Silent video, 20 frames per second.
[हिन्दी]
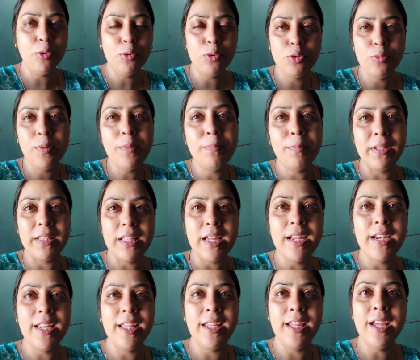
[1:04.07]
तो कुछ भी पता
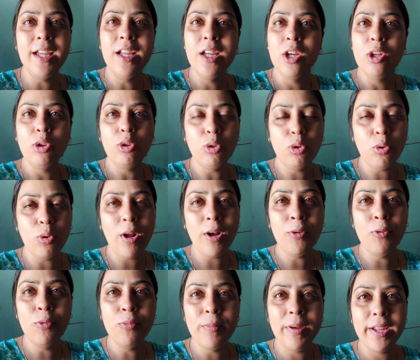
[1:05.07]
नहीं है तो थोड़ा
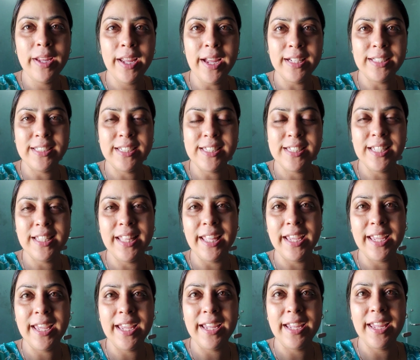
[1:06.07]
घूमेंगे अच्छे से
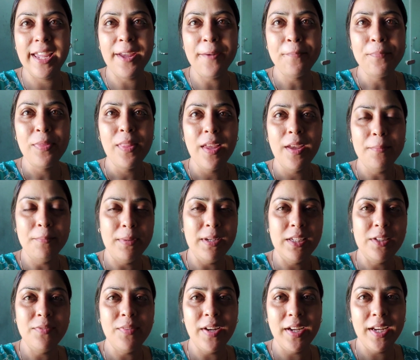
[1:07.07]
देखेंगे
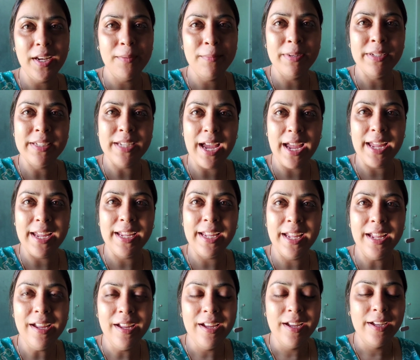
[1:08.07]
बीच वगैरह में
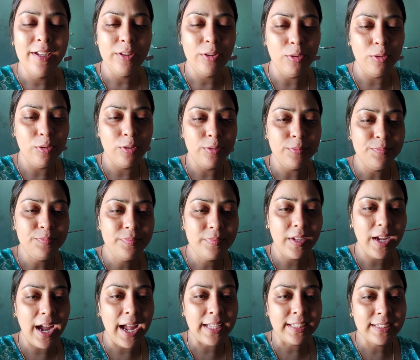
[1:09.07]
जाएंगे तो
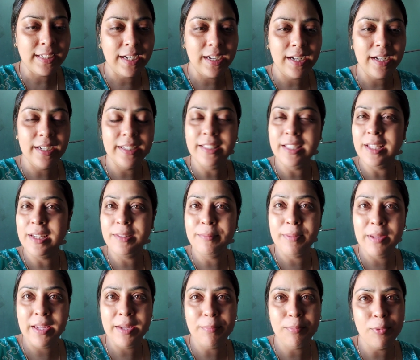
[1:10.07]
आज का दिन
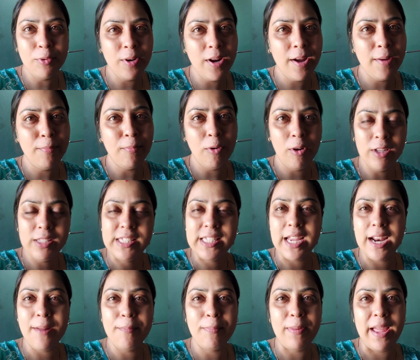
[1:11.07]
भी पूरा बहुत
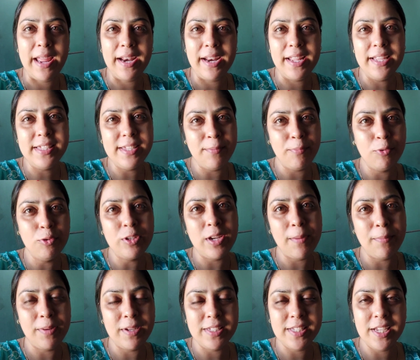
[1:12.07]
सारा प्लान है सब कुछ
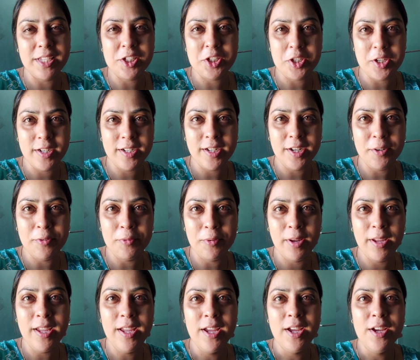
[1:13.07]
आपके साथ शेयर
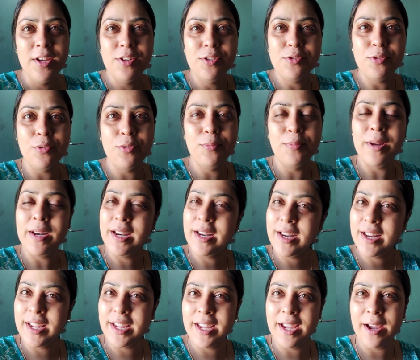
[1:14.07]
करूँगी सो बने
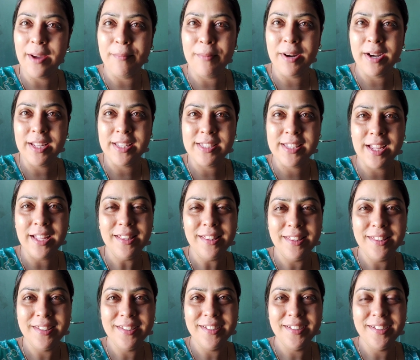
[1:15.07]
रहिए हमारे साथ